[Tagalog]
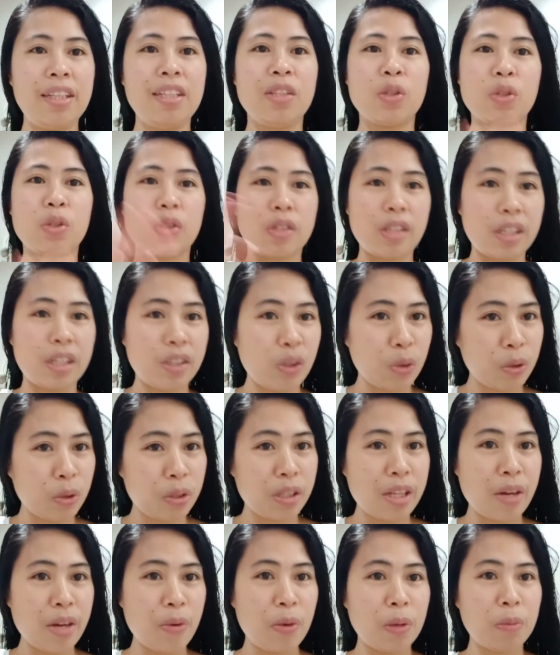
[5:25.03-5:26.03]
so sa
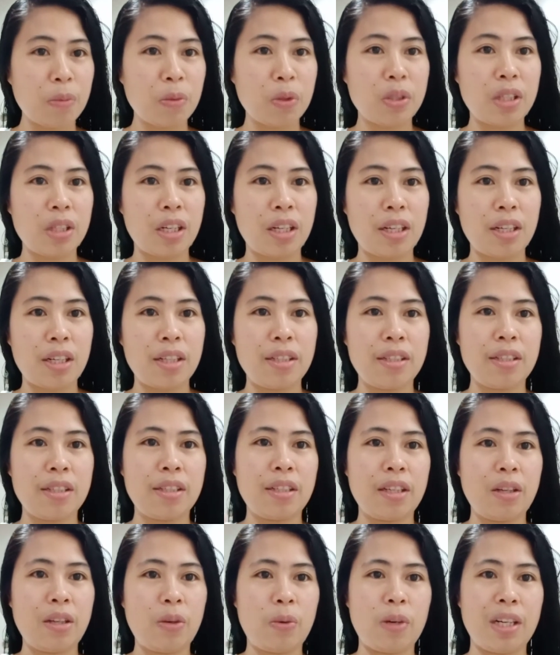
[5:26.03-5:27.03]
Tuesday, wag mo siyang
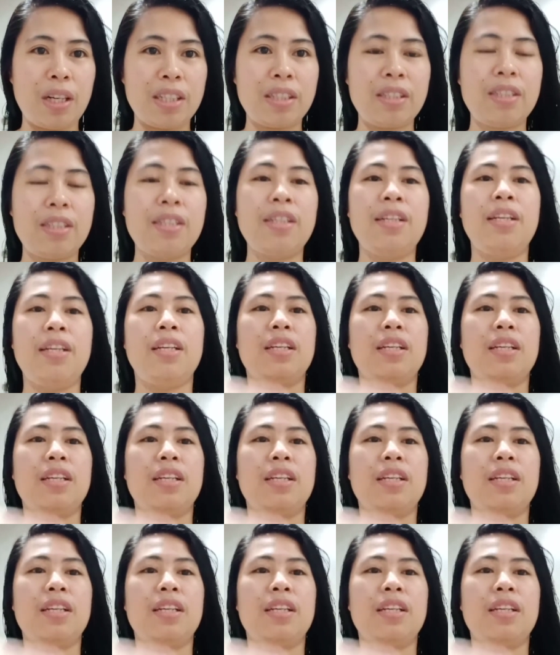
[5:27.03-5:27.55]
i-wash.